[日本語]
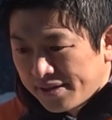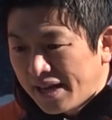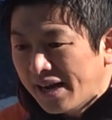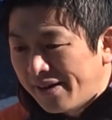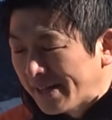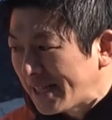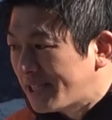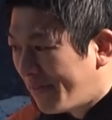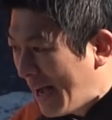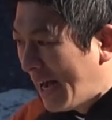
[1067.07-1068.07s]
だから
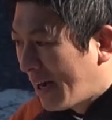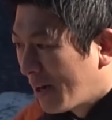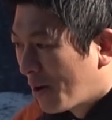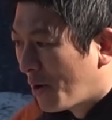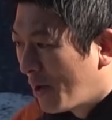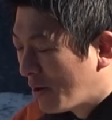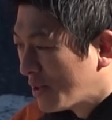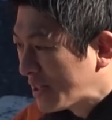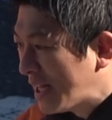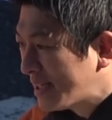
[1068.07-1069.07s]
私はこれ
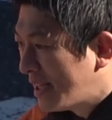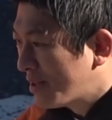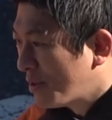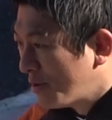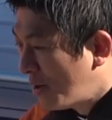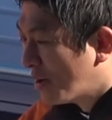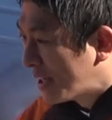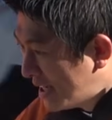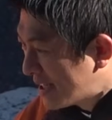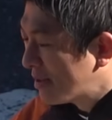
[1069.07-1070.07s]
を参政党の
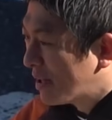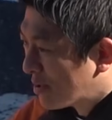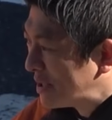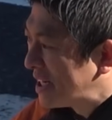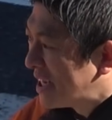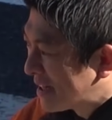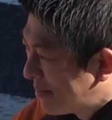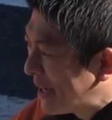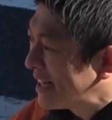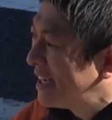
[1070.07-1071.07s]
議員さんとか党員さんにやって
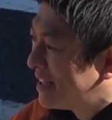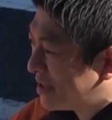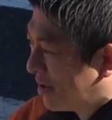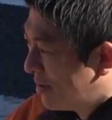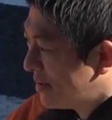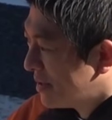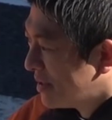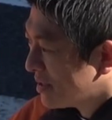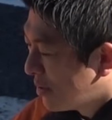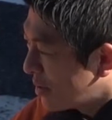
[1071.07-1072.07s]
もらいたいんですよ。
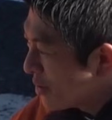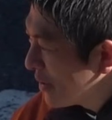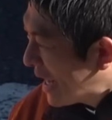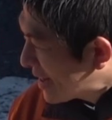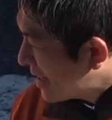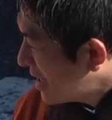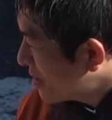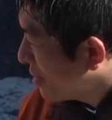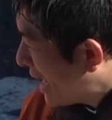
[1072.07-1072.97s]
そういうことをやった人